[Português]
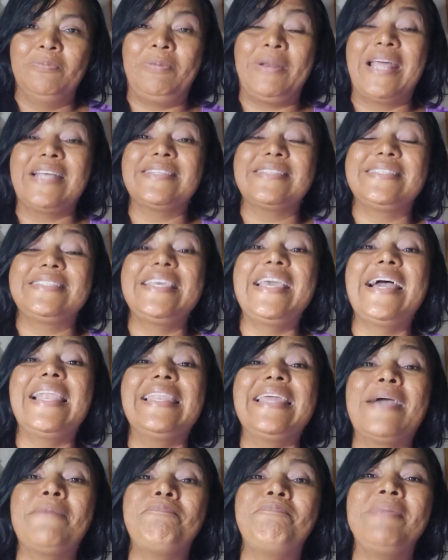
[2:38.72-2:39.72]
para ser
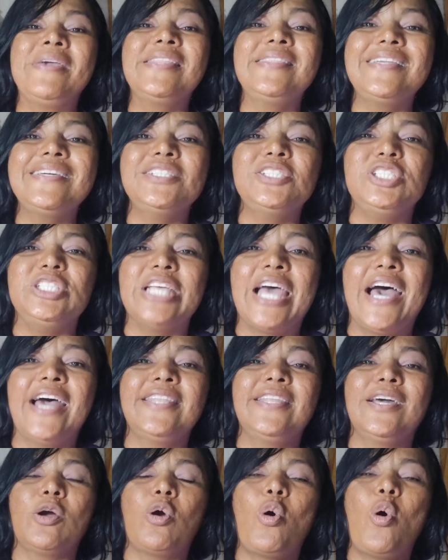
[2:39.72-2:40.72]
ali
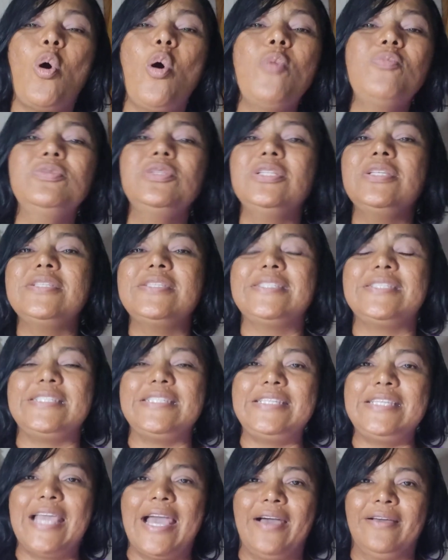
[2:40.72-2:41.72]
apedrejada, como
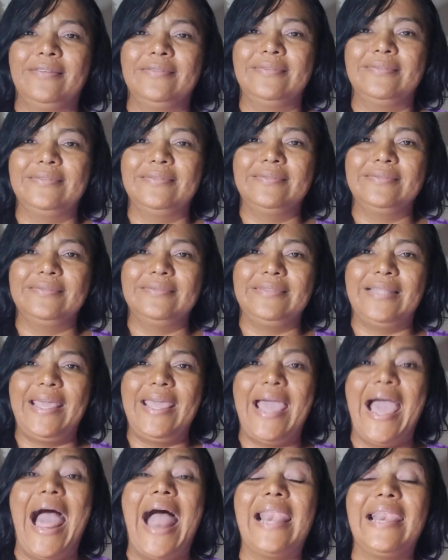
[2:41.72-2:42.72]
dizia
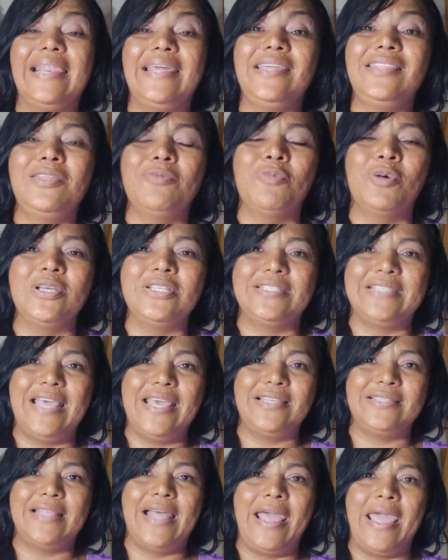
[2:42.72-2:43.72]
né, a lei de
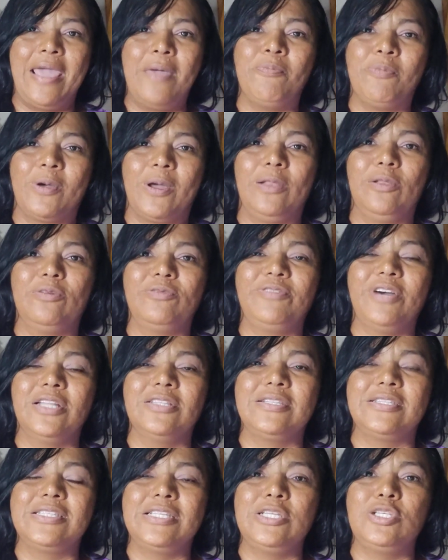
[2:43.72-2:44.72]
Moisés na época,
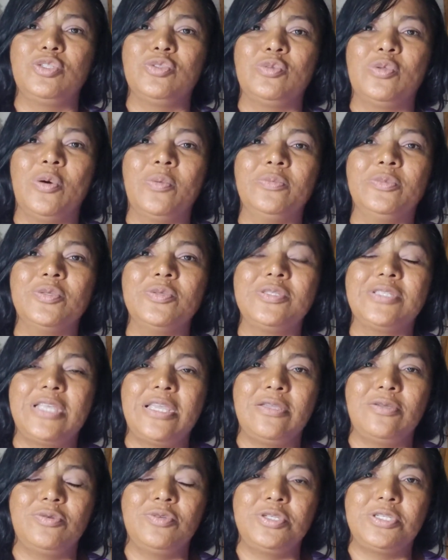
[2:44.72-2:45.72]
louvado seja o nome do
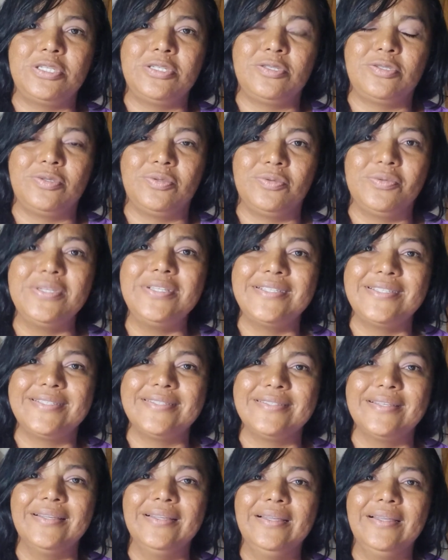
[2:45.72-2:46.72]
Senhor
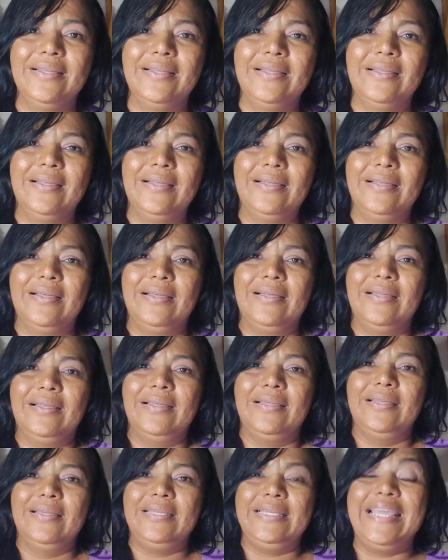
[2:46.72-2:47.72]
Jesus.
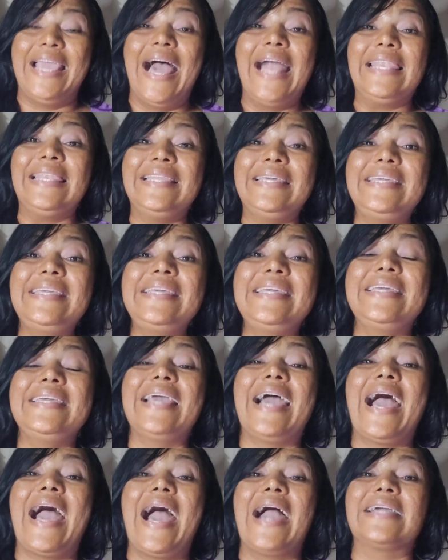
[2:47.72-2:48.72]
E ali,
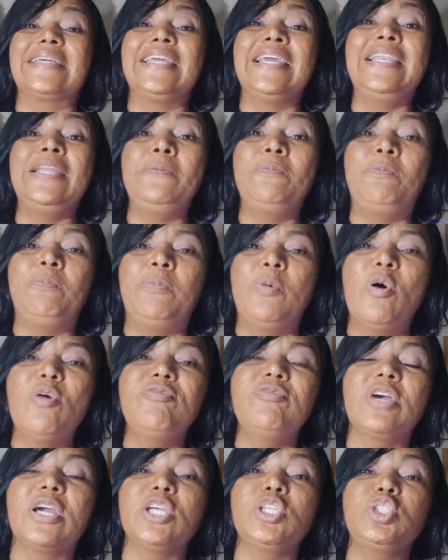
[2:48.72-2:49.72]
aquele
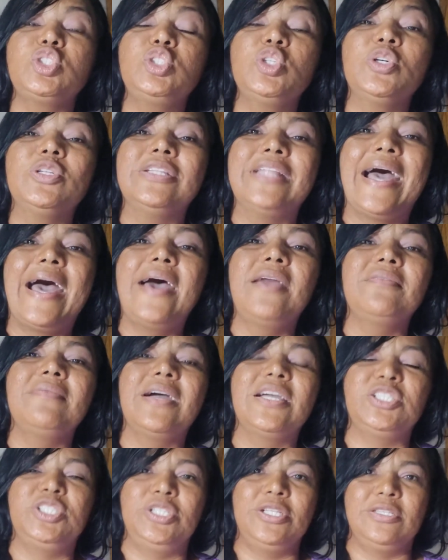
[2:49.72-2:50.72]
povo questionaram
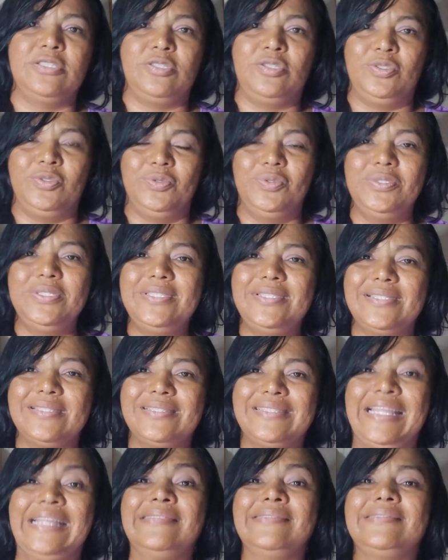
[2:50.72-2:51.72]
a
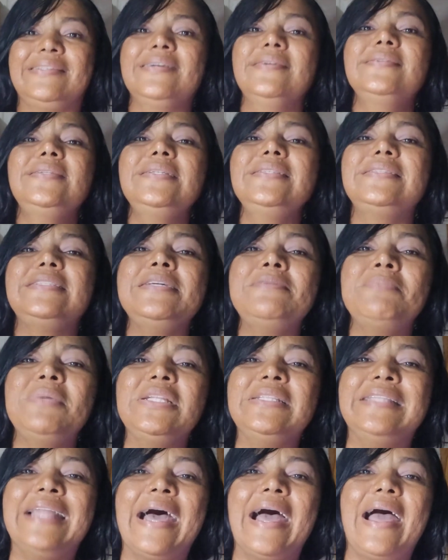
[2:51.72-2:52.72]
Jesus, tentando
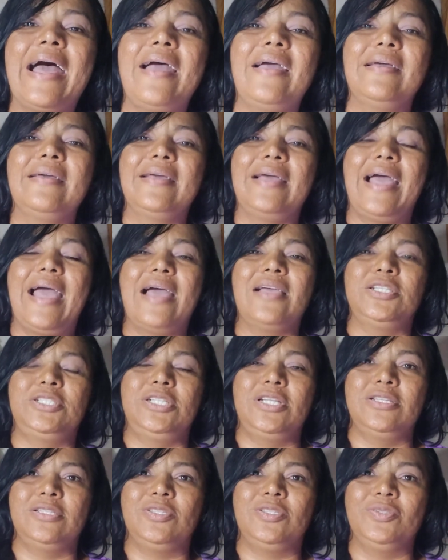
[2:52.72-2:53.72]
intimidar a
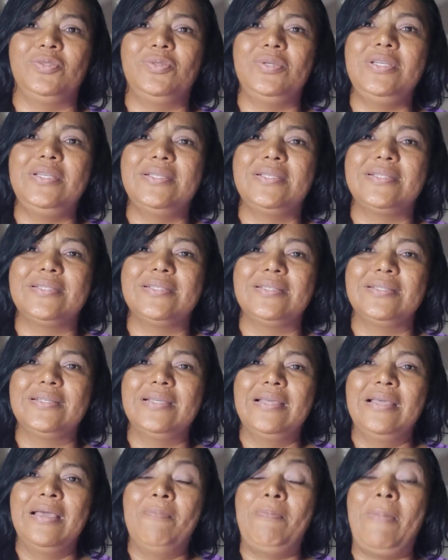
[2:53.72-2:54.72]
Jesus.
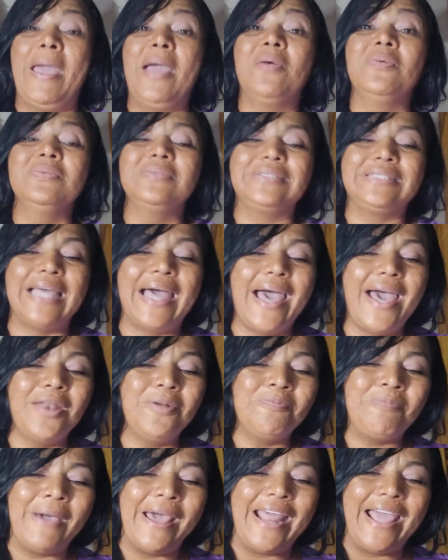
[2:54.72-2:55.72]

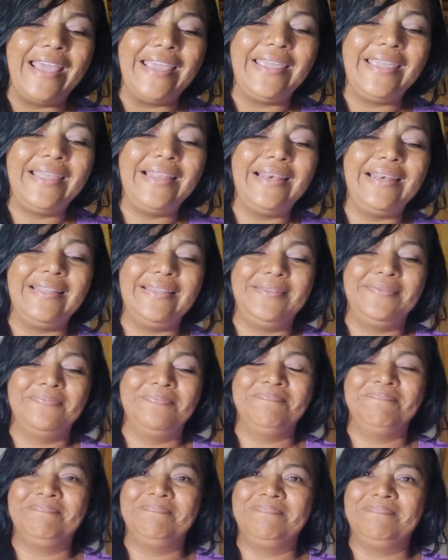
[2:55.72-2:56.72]
Perguntaram para ele
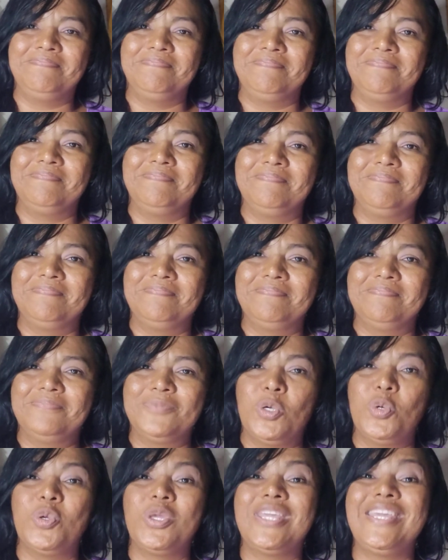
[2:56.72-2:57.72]

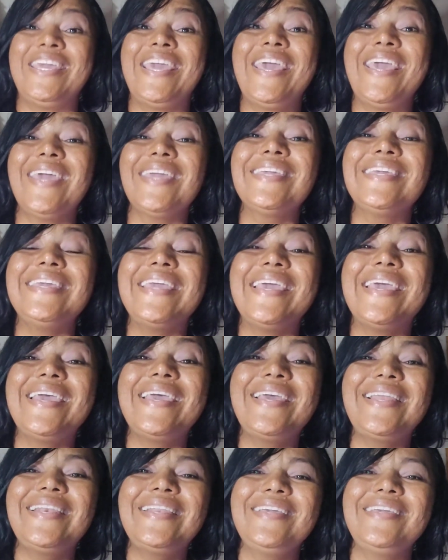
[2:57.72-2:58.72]
o que é que
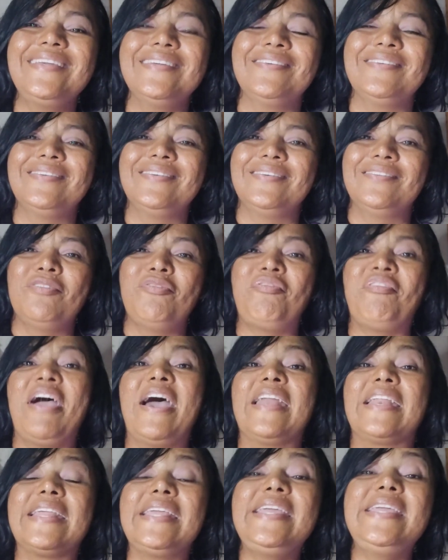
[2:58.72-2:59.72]
ele
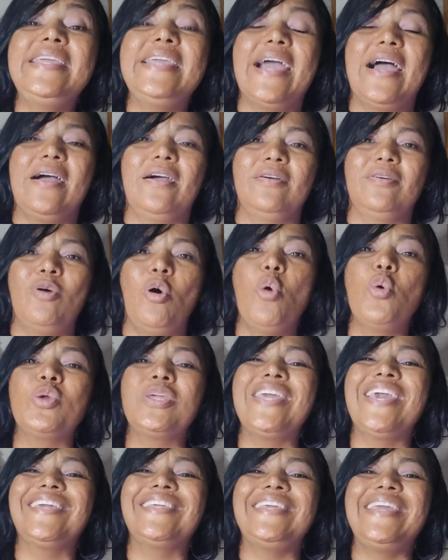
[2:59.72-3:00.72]
faria ou o
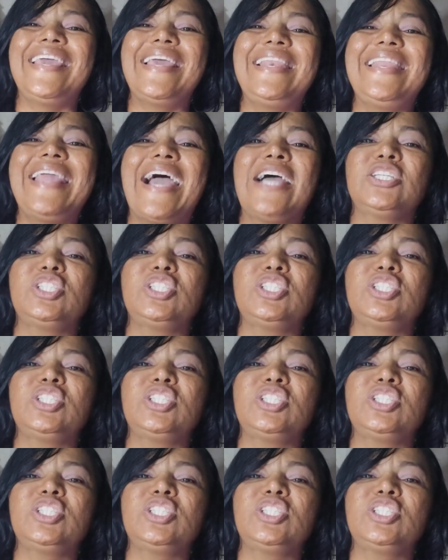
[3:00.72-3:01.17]
que é que ele